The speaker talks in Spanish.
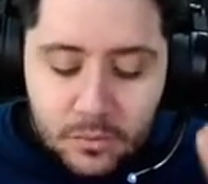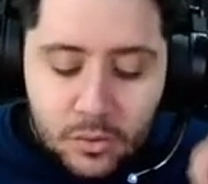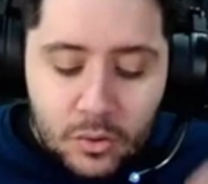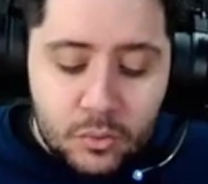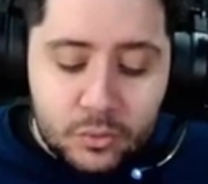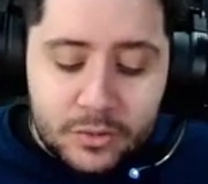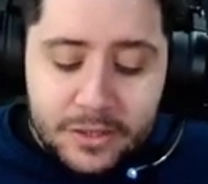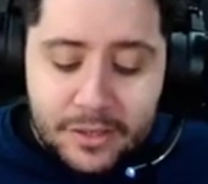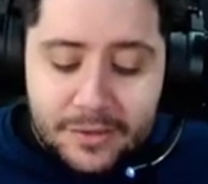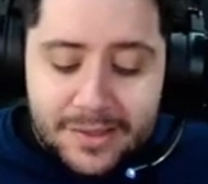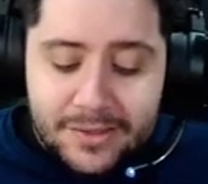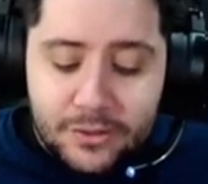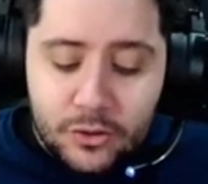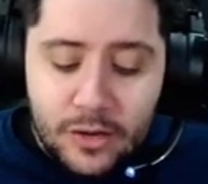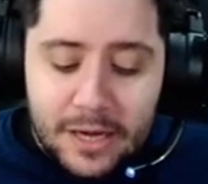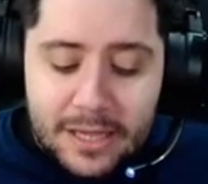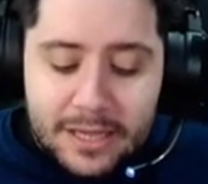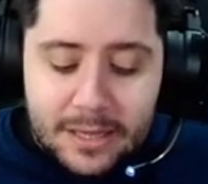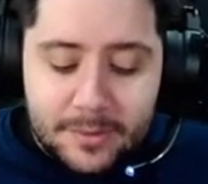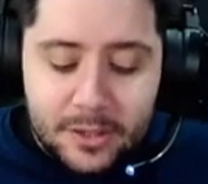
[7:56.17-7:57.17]
Utilizando
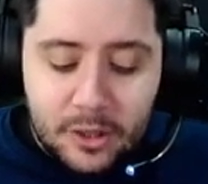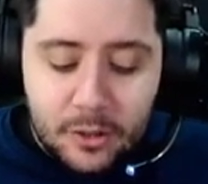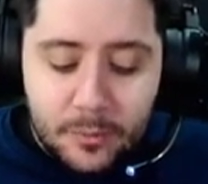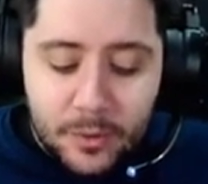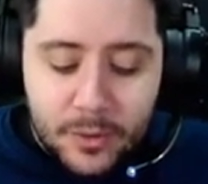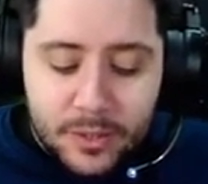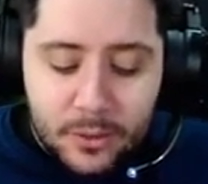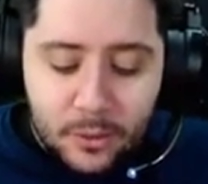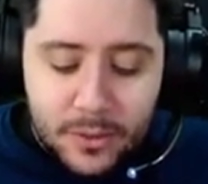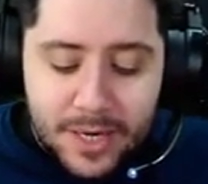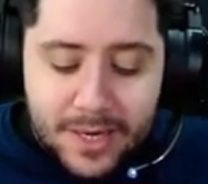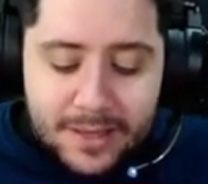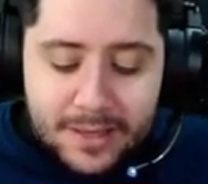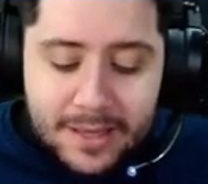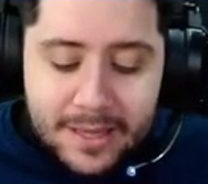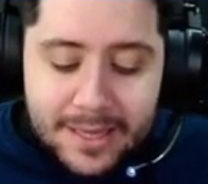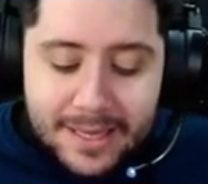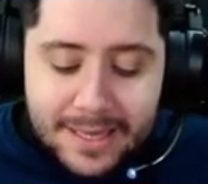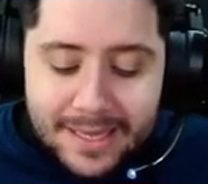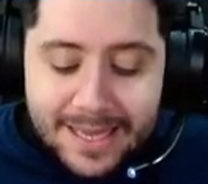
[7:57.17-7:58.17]
a Davi como regular,
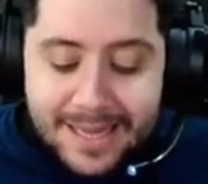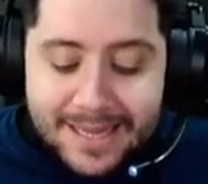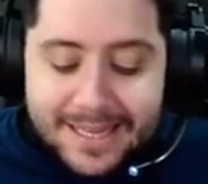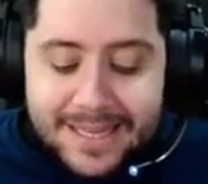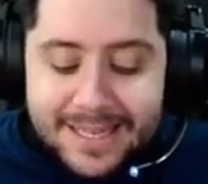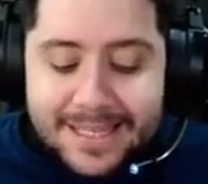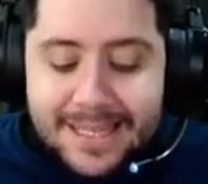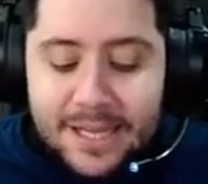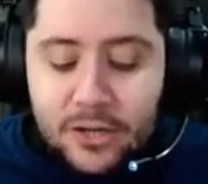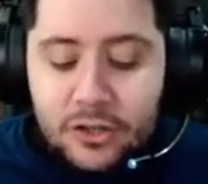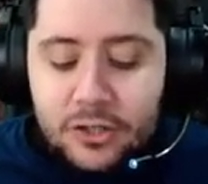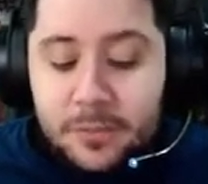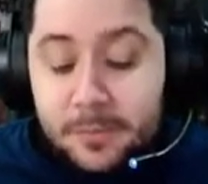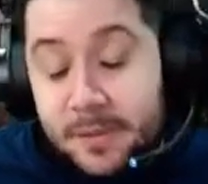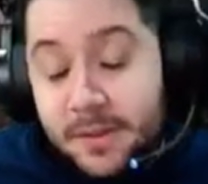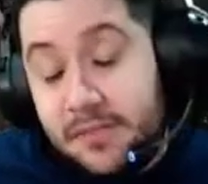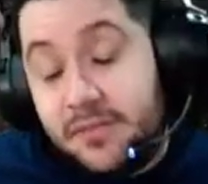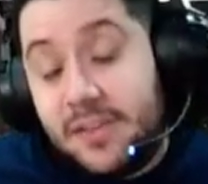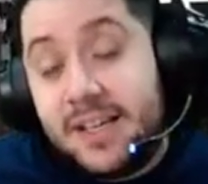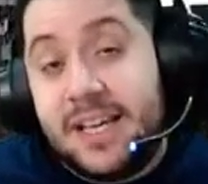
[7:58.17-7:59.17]
que aquí ya nos
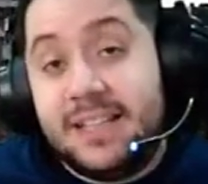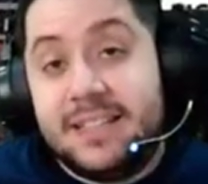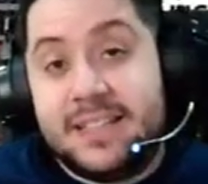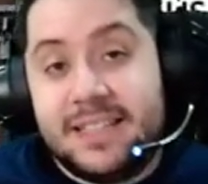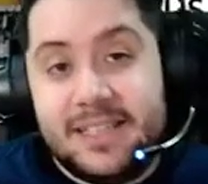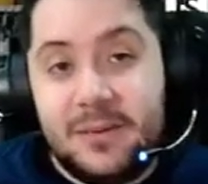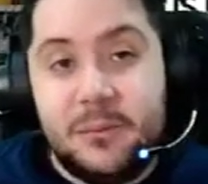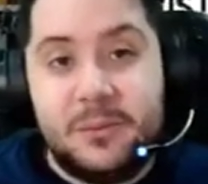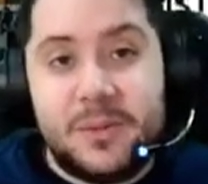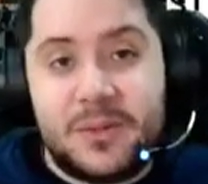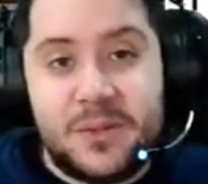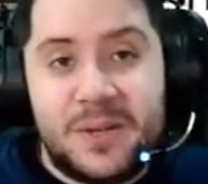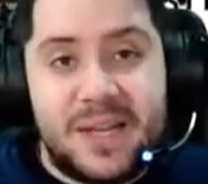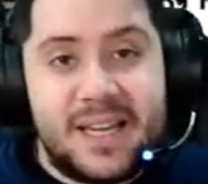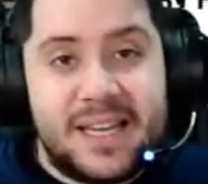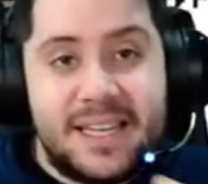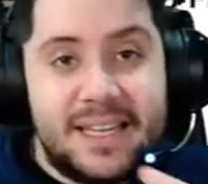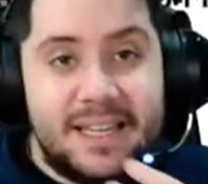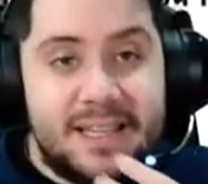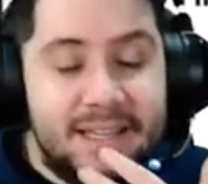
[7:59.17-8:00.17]
especifican tener un
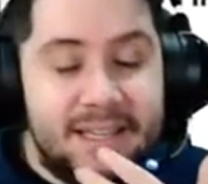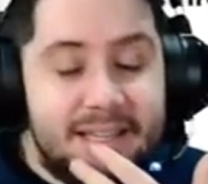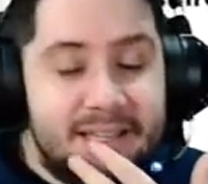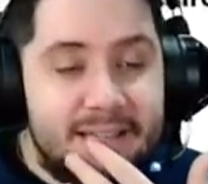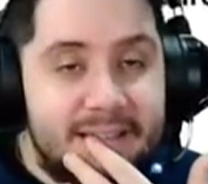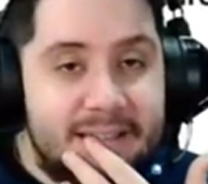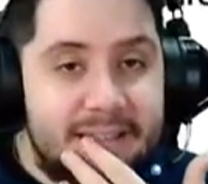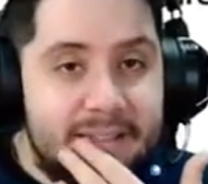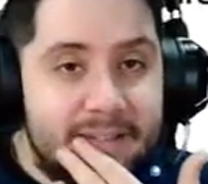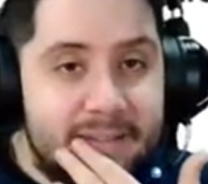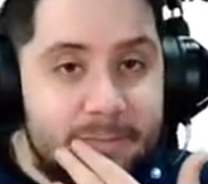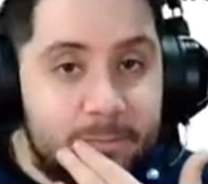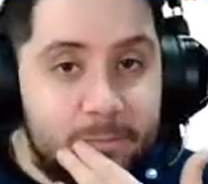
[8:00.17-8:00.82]
personaje eh,